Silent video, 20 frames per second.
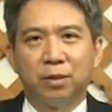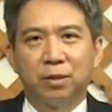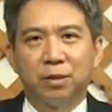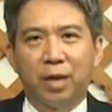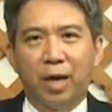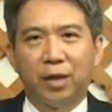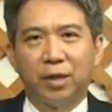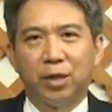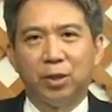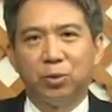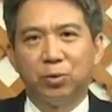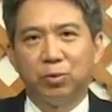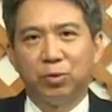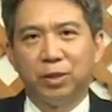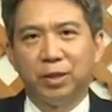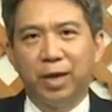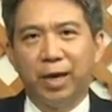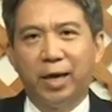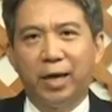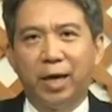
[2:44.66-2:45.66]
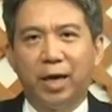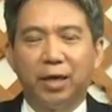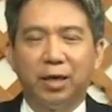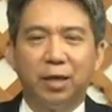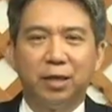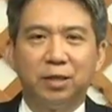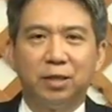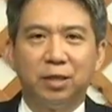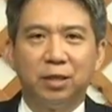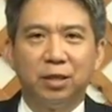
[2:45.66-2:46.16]
大演说家卡
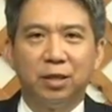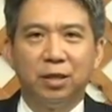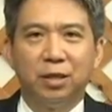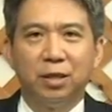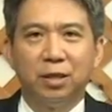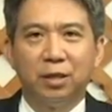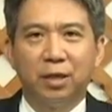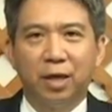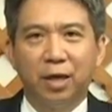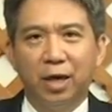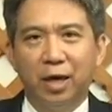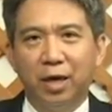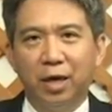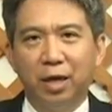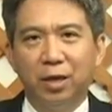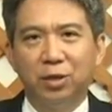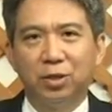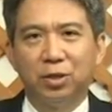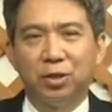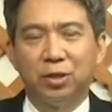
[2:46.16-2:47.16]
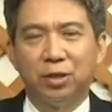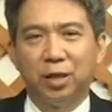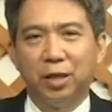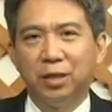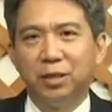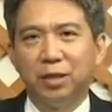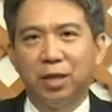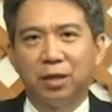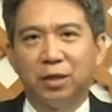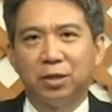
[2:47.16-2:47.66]
内基，他刚开始
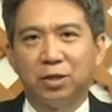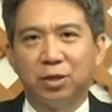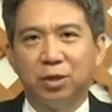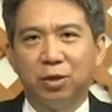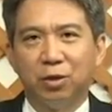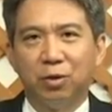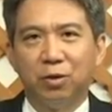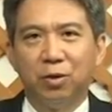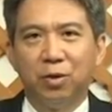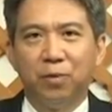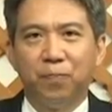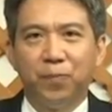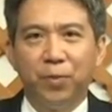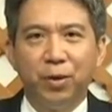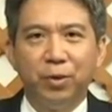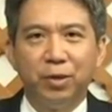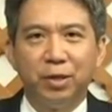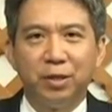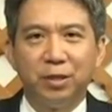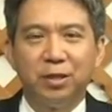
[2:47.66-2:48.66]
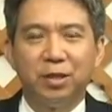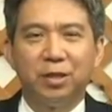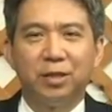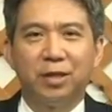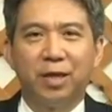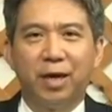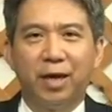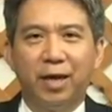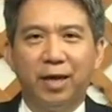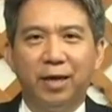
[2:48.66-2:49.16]
演讲的时候，没有人请
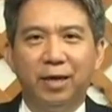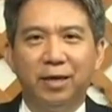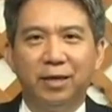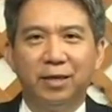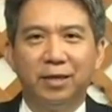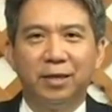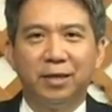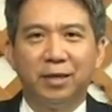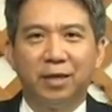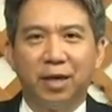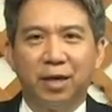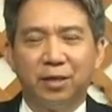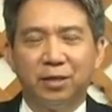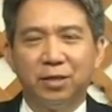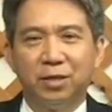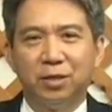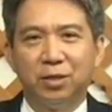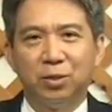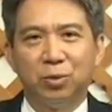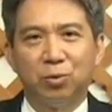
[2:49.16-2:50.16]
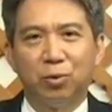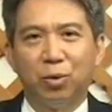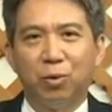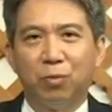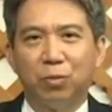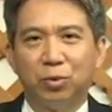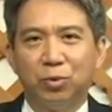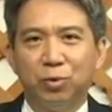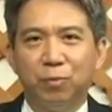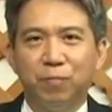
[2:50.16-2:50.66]
他，他自己说
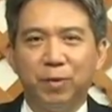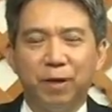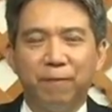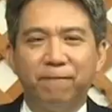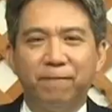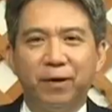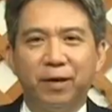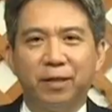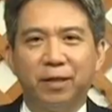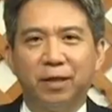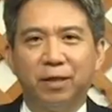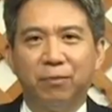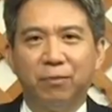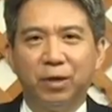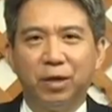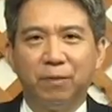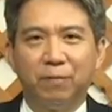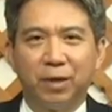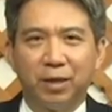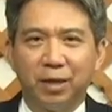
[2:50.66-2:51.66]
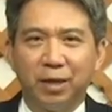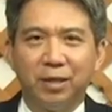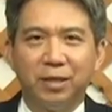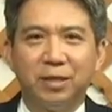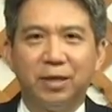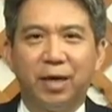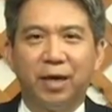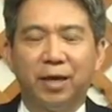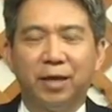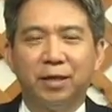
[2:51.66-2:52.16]
我去免费的为你们演
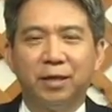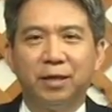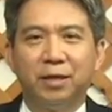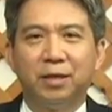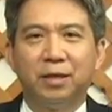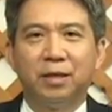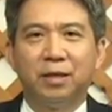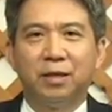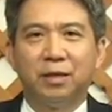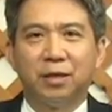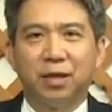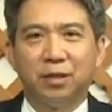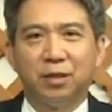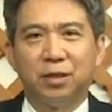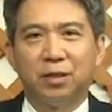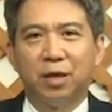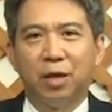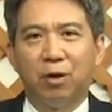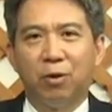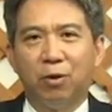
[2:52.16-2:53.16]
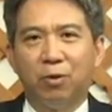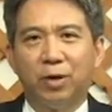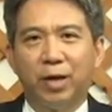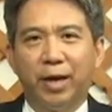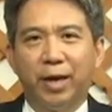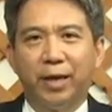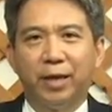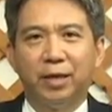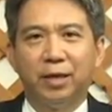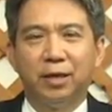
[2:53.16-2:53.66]
讲。但是到后
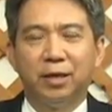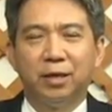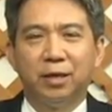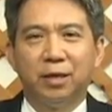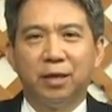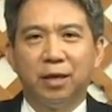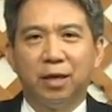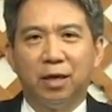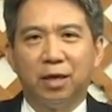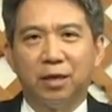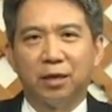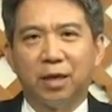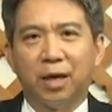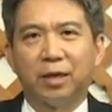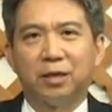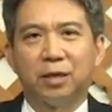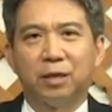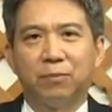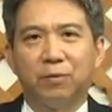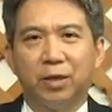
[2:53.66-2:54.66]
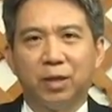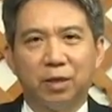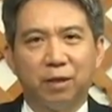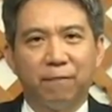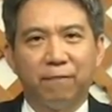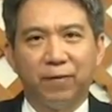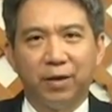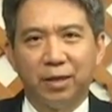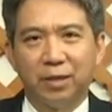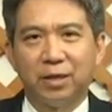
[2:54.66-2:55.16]
来啊，他成为一
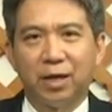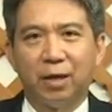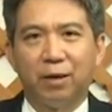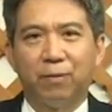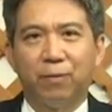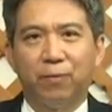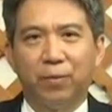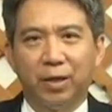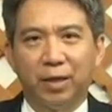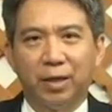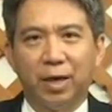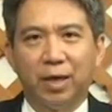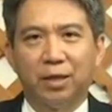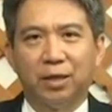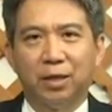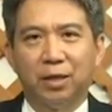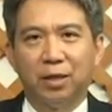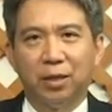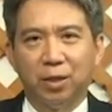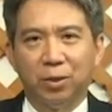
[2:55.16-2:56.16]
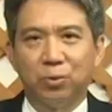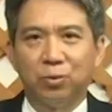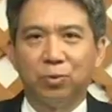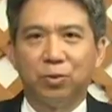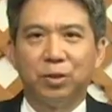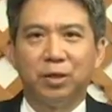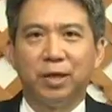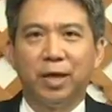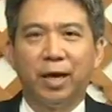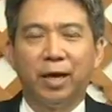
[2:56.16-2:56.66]
个非常伟大的演
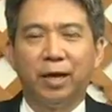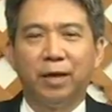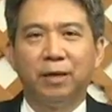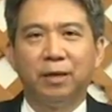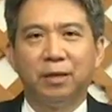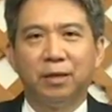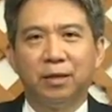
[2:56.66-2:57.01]
说家。